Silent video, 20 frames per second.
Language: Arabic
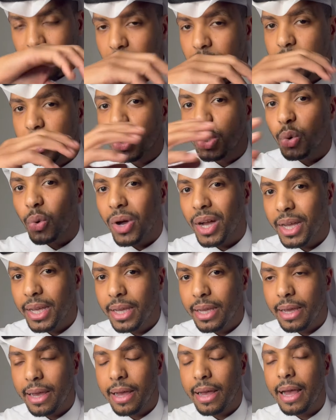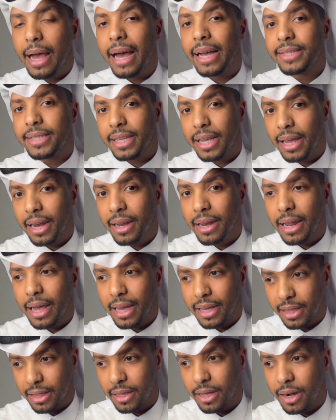استوائية أسهل
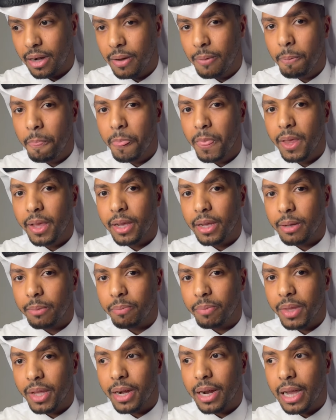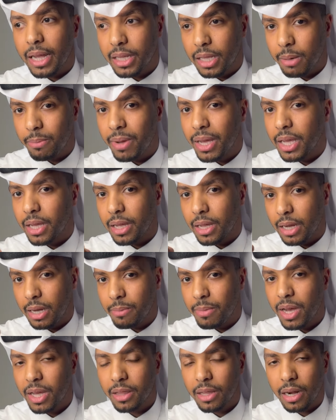أكثر ريحة المانجا اللي
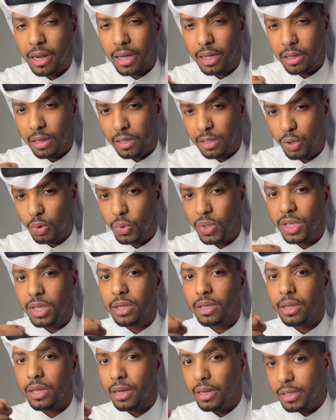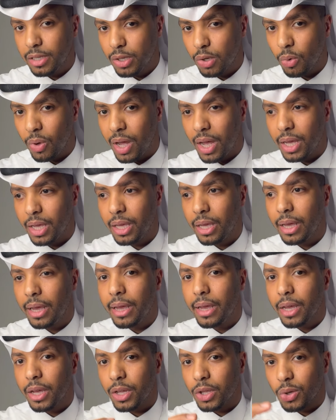ماخذ الخط السويتي الاستوائي
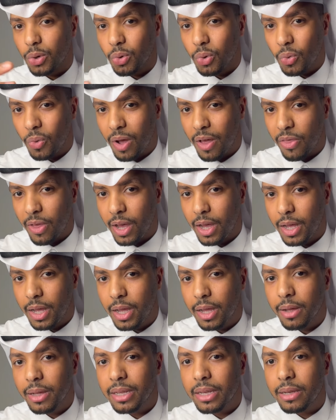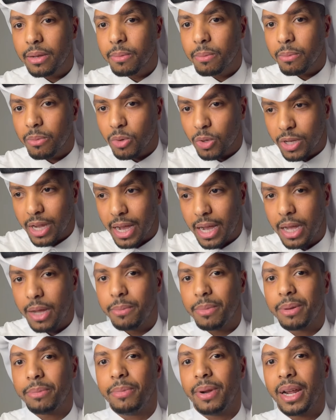تكون واضحة
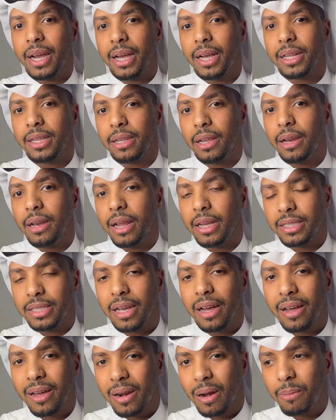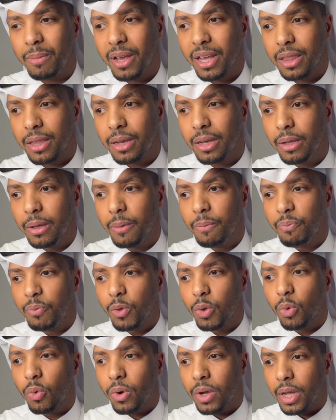مدعمة بريحة الأزهار البيضاء
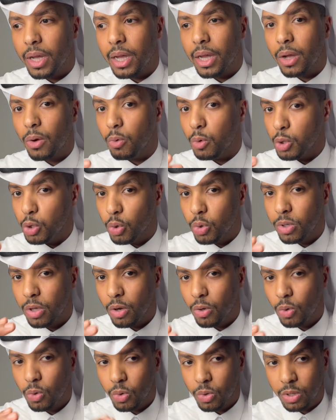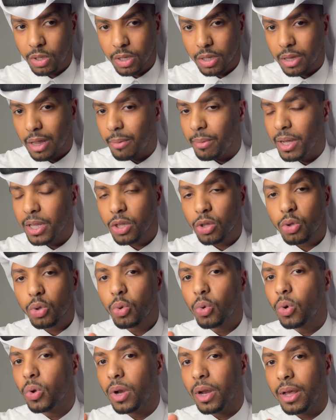ووجود العود طبعا
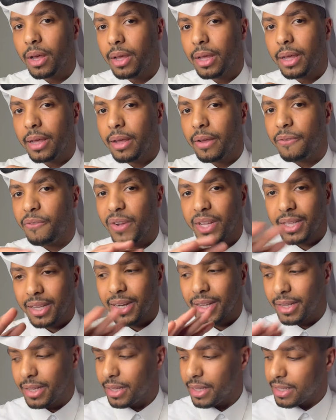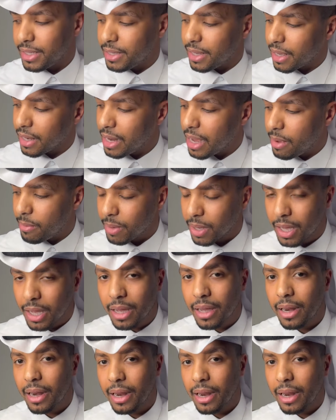طول فترة استخدامك